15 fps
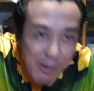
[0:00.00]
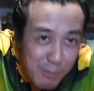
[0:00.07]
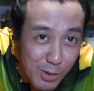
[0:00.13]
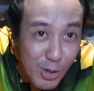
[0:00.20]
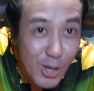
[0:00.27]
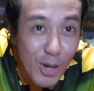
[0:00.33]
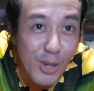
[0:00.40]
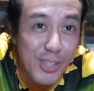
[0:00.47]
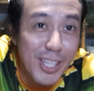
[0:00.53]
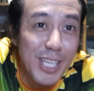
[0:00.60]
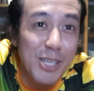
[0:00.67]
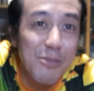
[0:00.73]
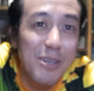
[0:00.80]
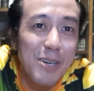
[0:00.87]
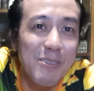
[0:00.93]
Nabulol ako.
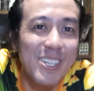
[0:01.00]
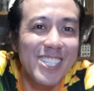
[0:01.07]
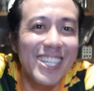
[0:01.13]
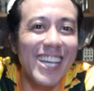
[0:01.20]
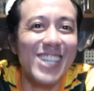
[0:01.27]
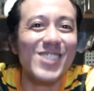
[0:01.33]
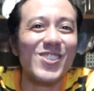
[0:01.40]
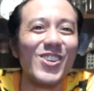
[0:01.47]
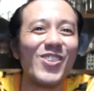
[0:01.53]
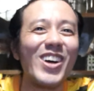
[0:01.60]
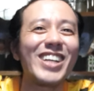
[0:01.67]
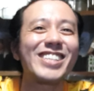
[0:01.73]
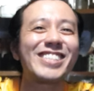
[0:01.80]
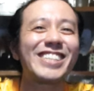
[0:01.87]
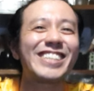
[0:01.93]
Thank you very much, guys, for
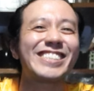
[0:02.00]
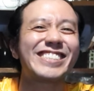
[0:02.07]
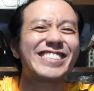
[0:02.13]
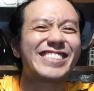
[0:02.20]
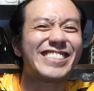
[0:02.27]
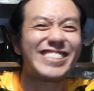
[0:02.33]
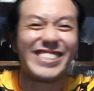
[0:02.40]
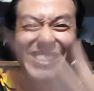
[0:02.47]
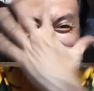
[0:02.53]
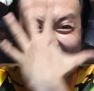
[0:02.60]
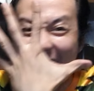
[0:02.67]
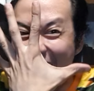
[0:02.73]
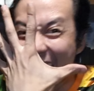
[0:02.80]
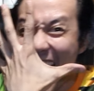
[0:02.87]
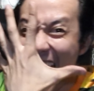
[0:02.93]
watching.
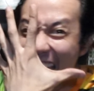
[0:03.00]
Ciao!